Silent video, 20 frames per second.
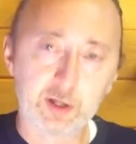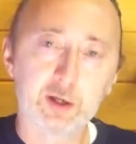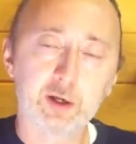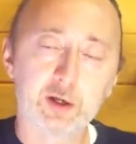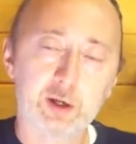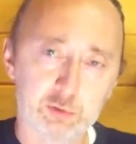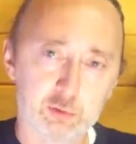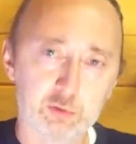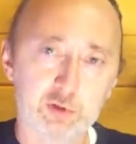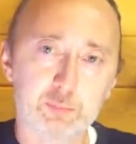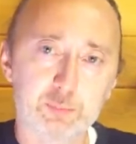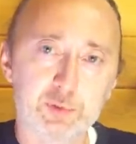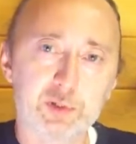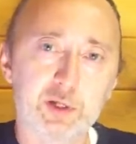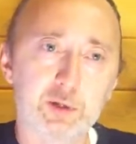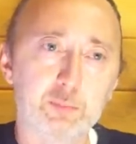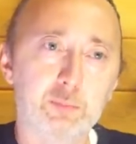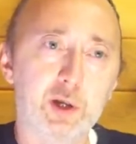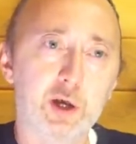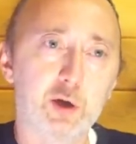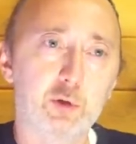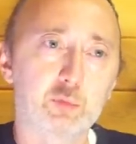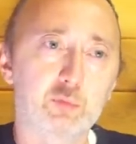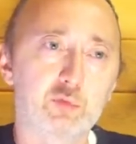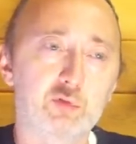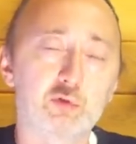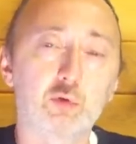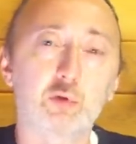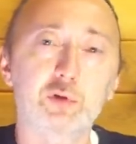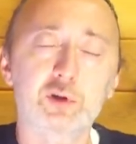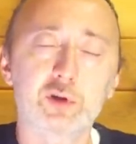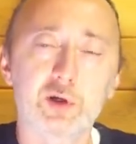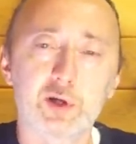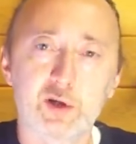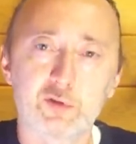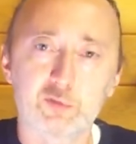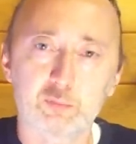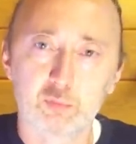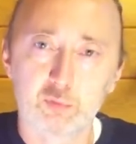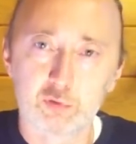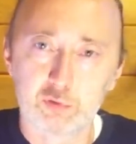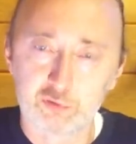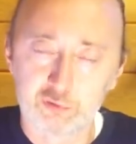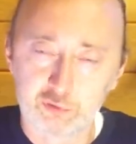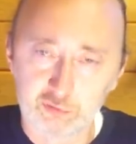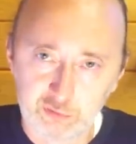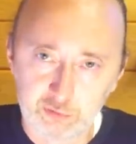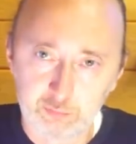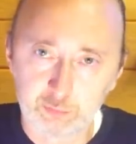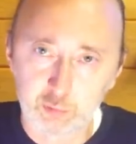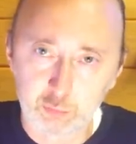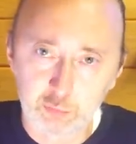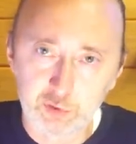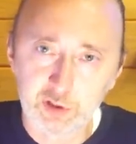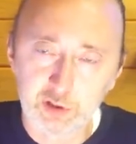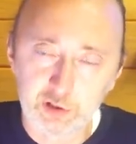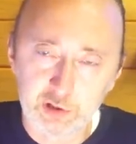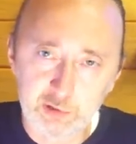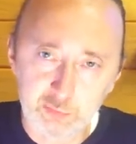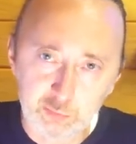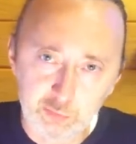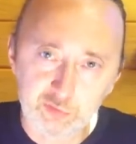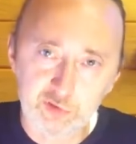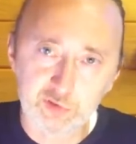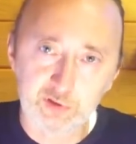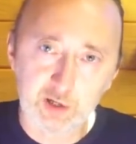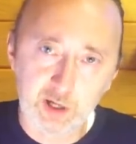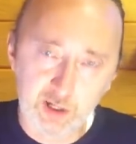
которые потребляют сотни раз больше, чем другие люди,